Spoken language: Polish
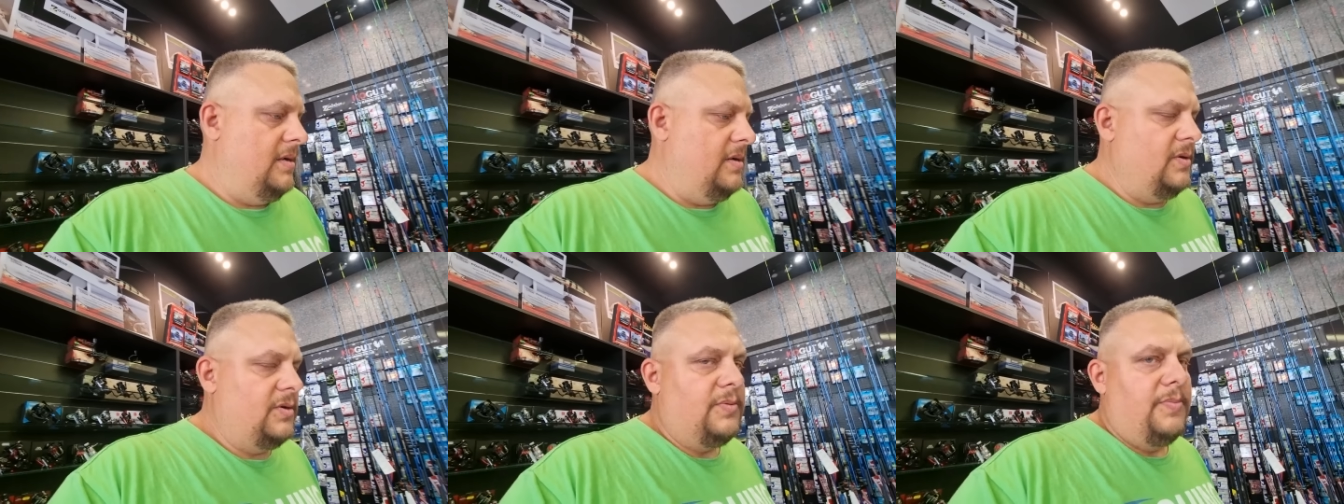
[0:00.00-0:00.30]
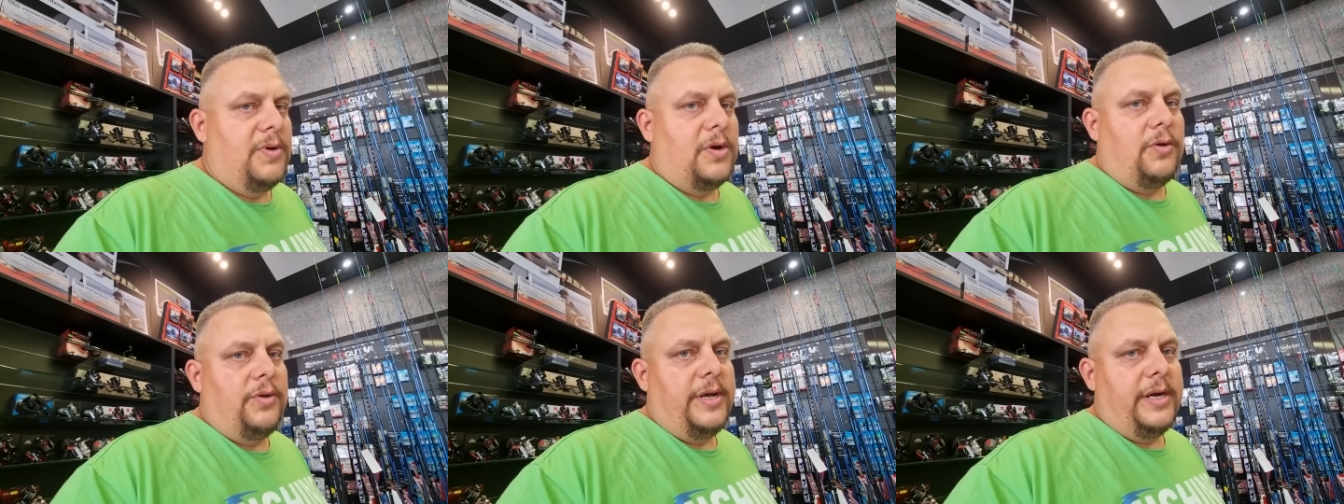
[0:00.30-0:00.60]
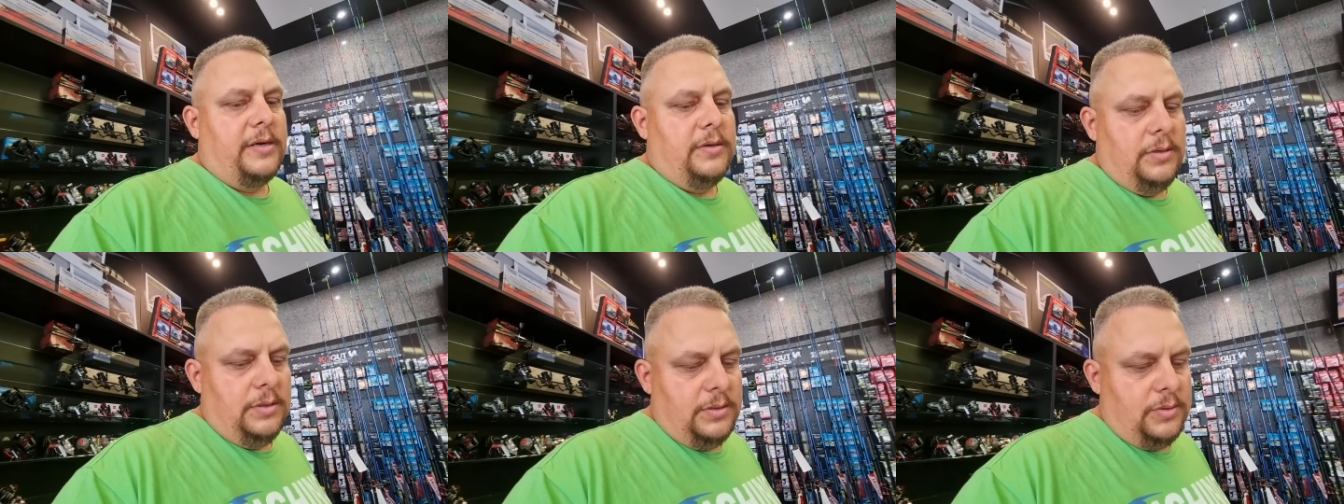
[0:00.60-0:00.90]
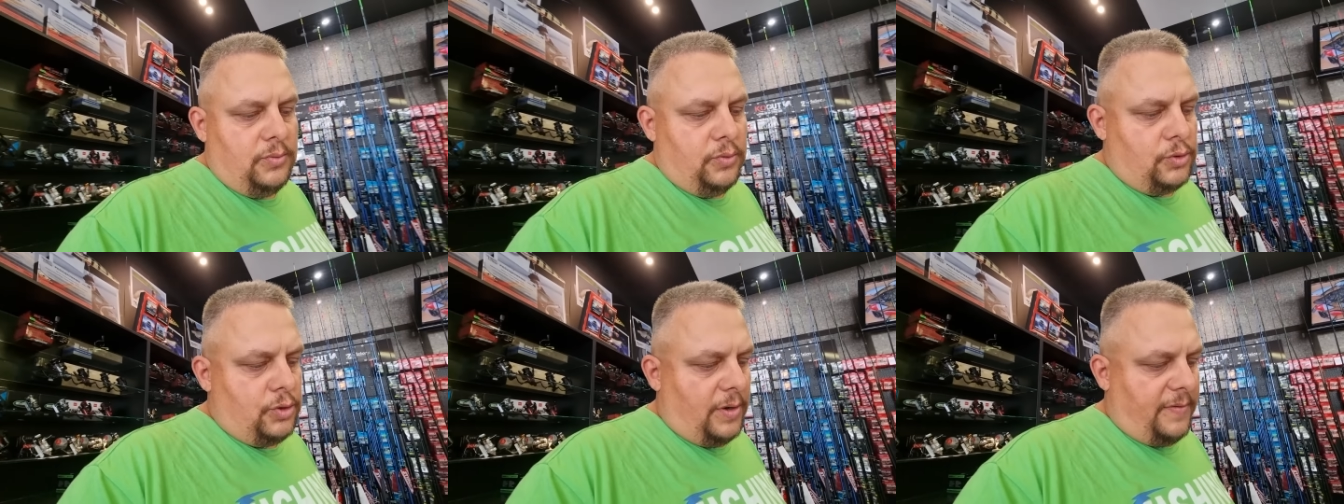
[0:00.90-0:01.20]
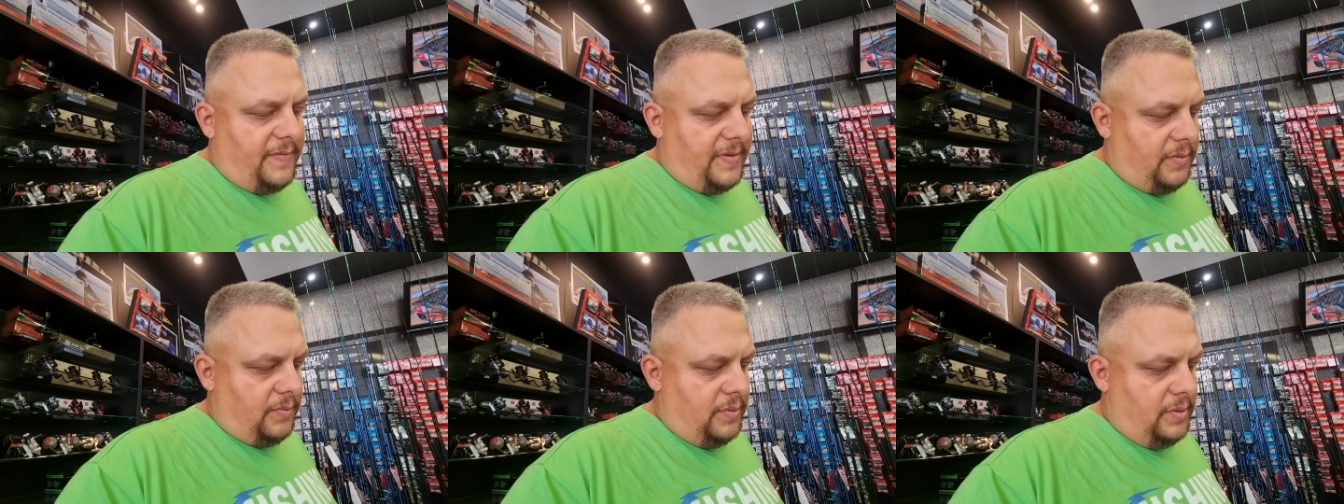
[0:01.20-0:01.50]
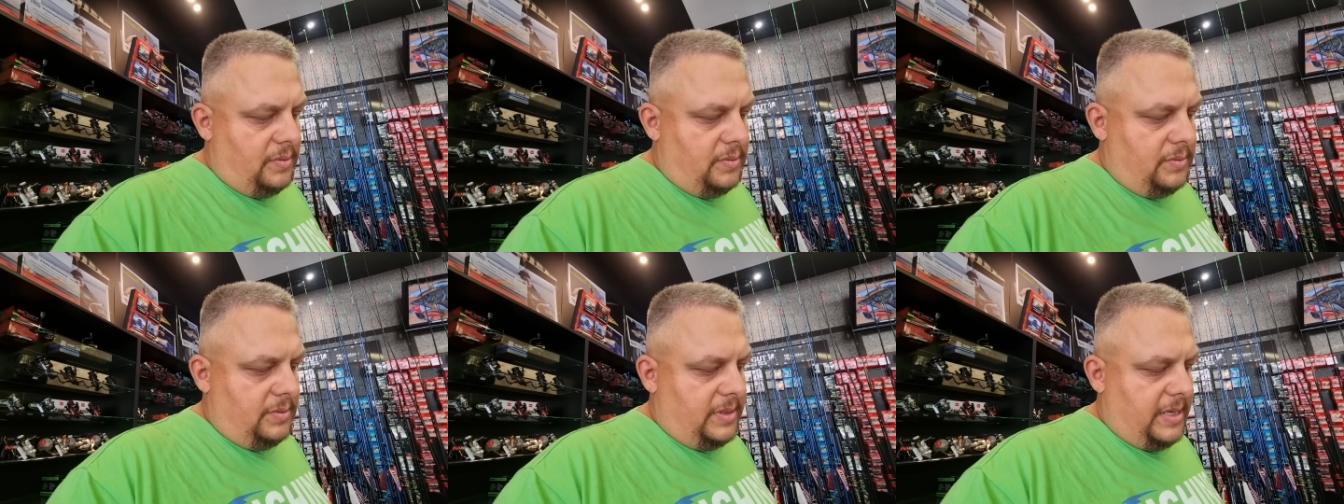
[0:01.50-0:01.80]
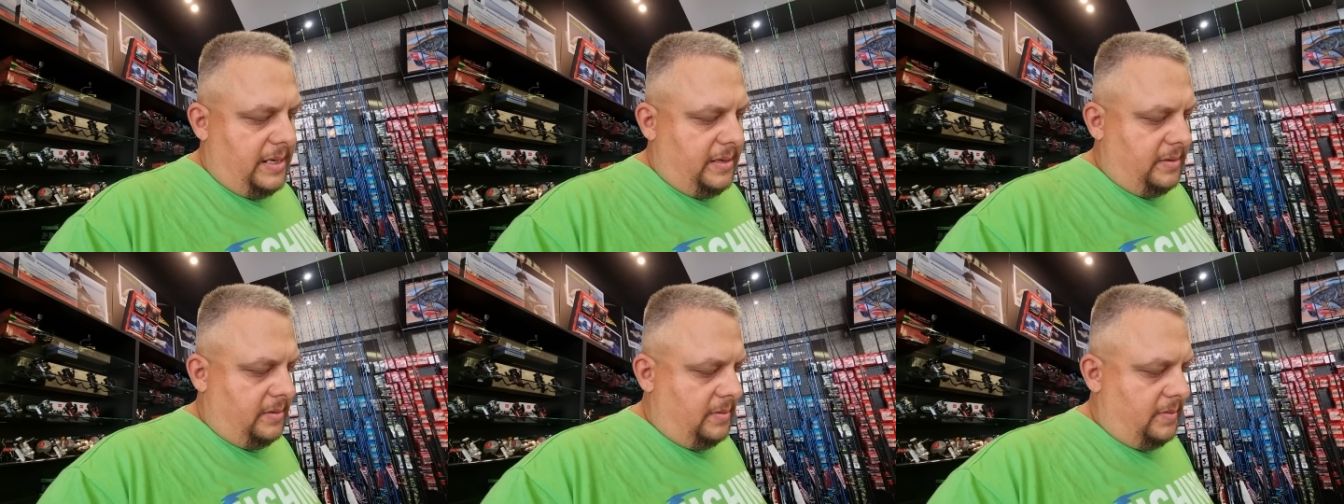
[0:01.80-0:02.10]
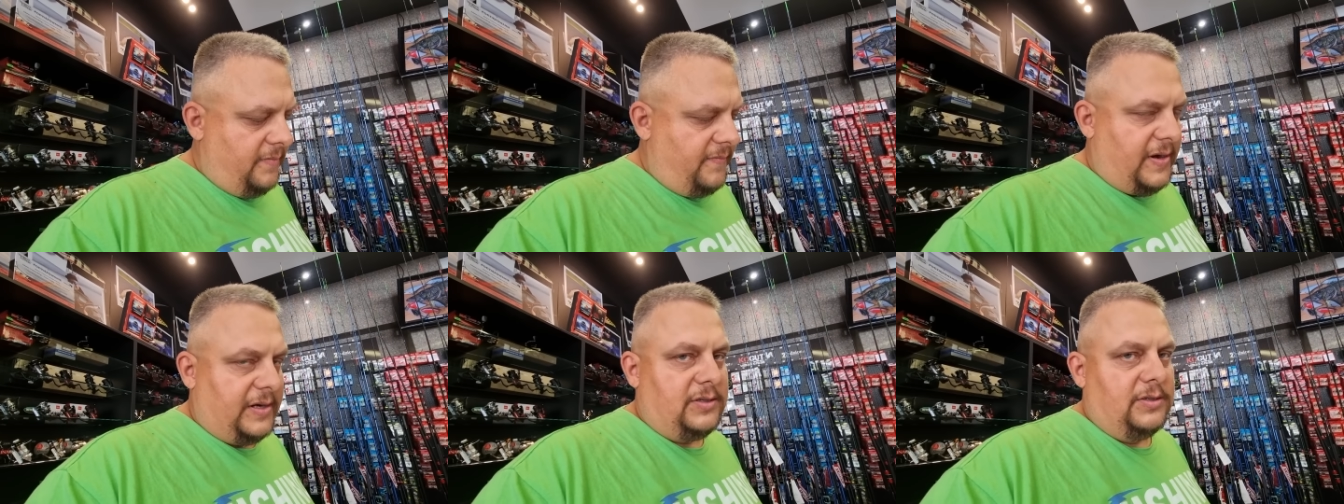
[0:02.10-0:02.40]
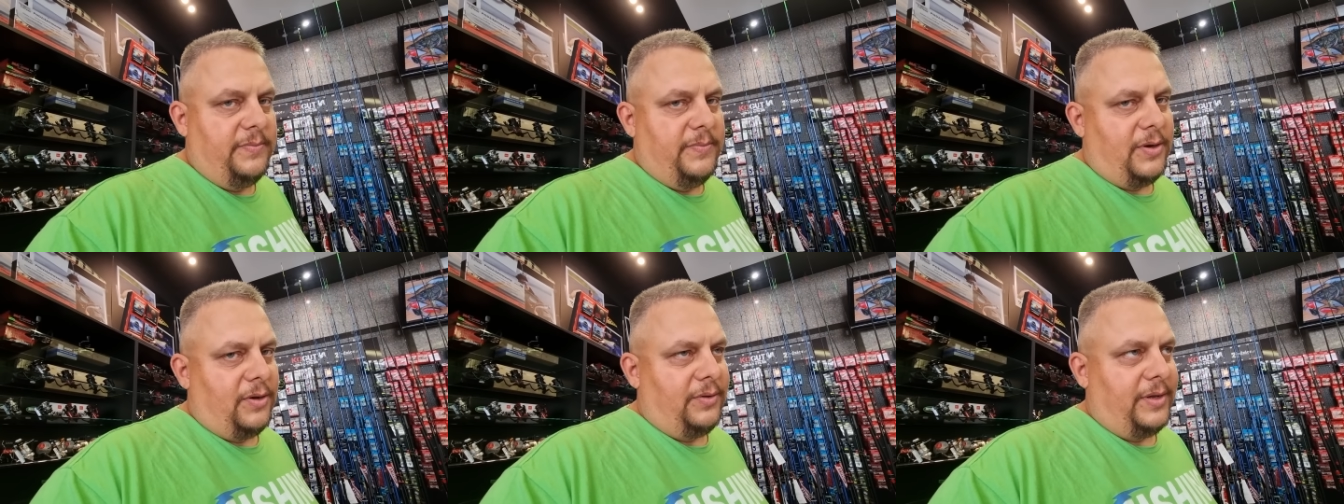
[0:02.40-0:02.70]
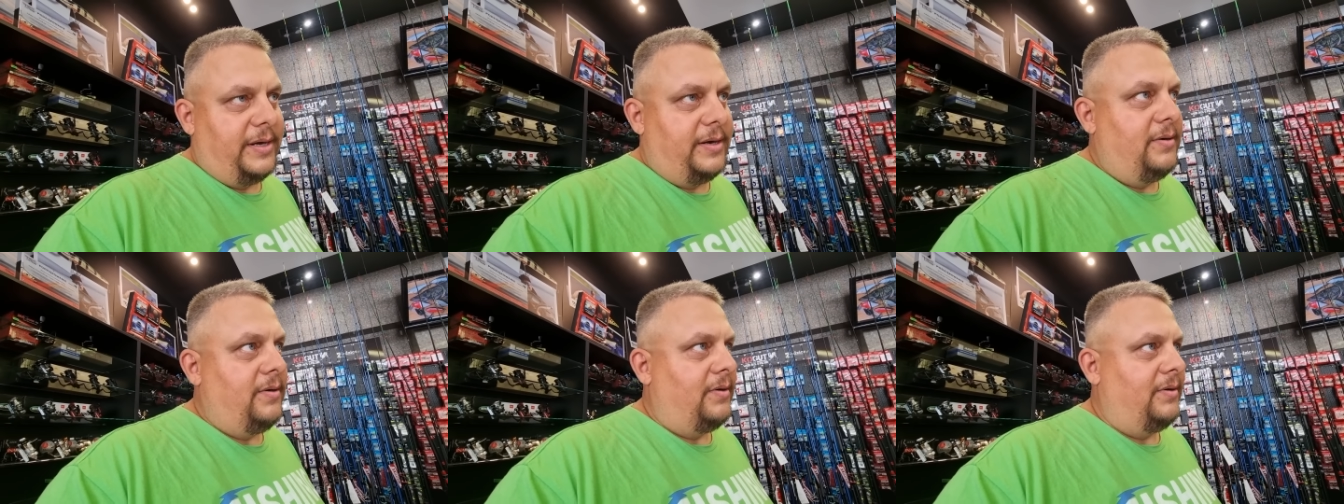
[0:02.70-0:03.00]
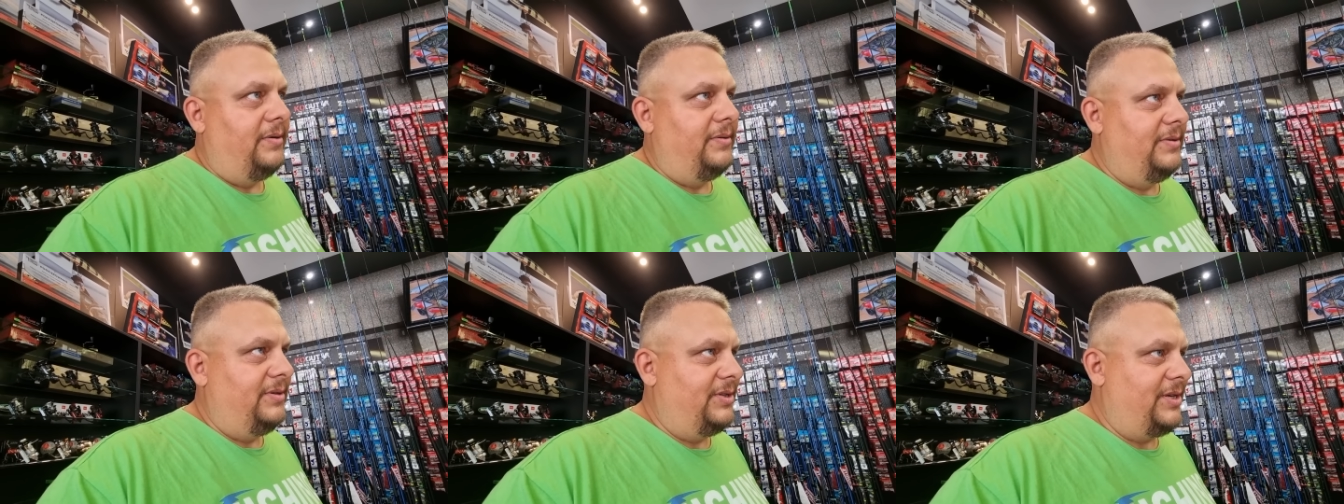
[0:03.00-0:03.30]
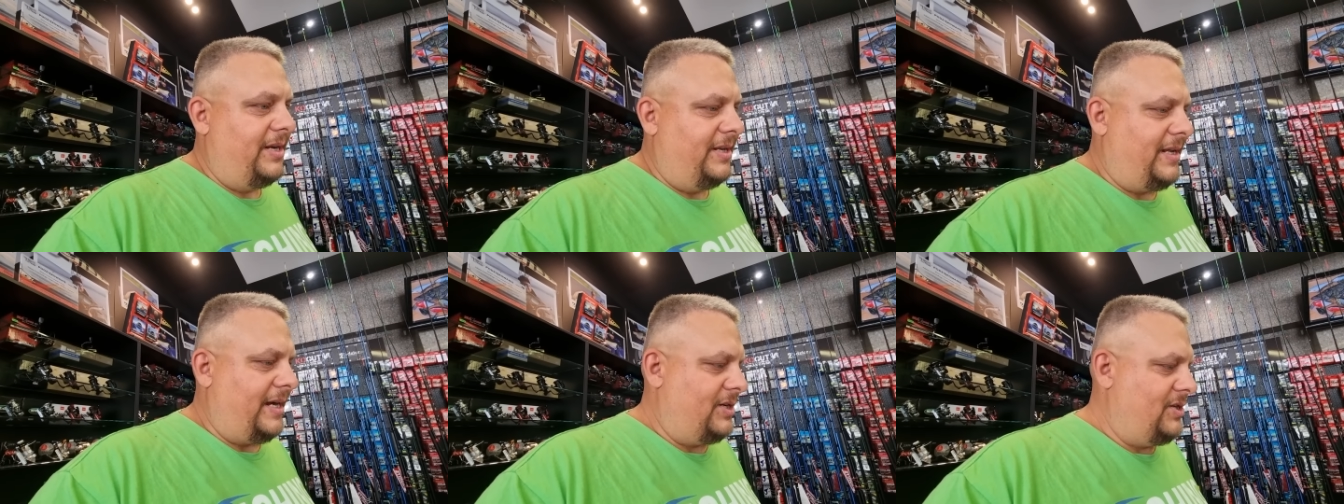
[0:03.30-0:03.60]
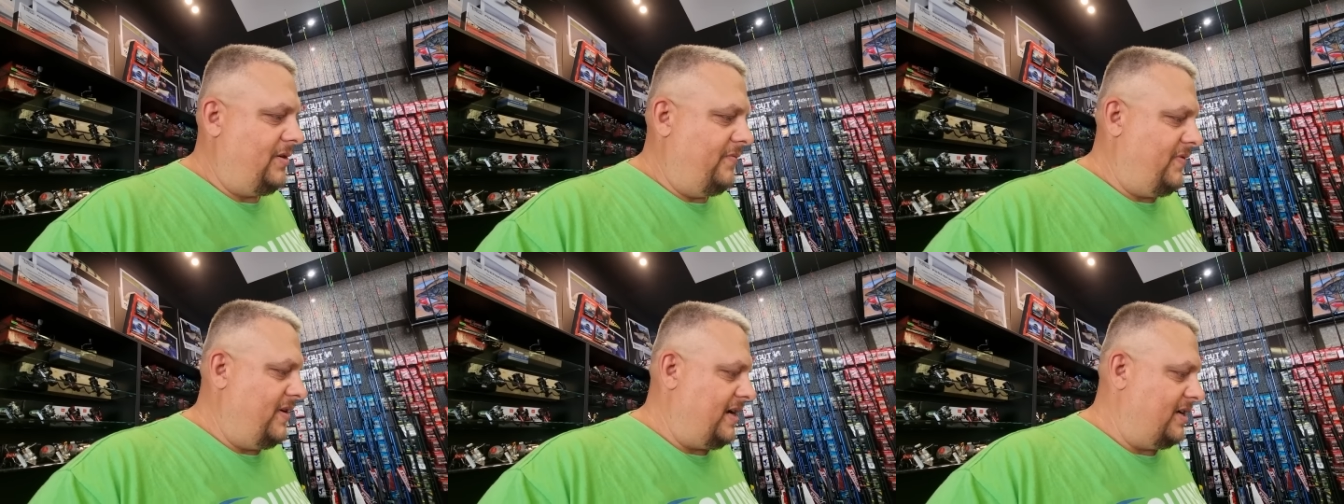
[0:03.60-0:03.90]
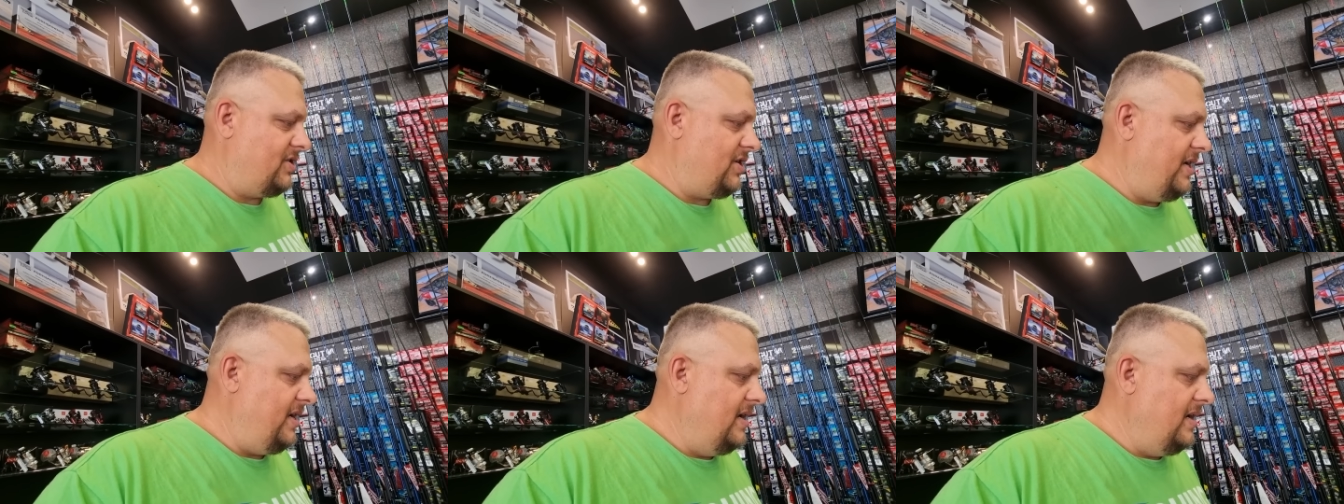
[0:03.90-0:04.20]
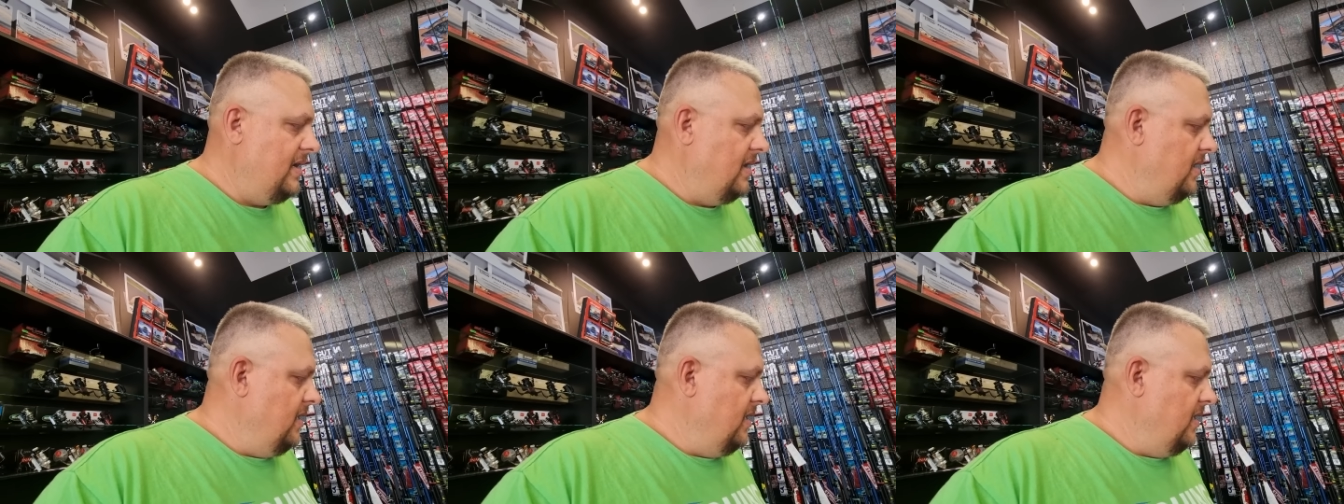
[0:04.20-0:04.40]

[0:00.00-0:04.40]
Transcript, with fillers: smrodek y, tuszował, ten wasz smrodek, że tak się wyrażę.